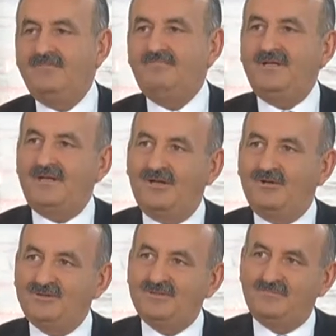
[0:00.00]
bir an
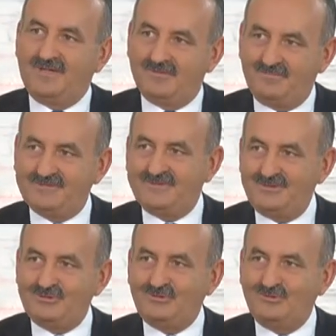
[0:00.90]
önce bırakmasını
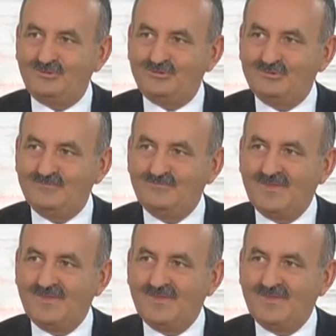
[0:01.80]
istiyoruz.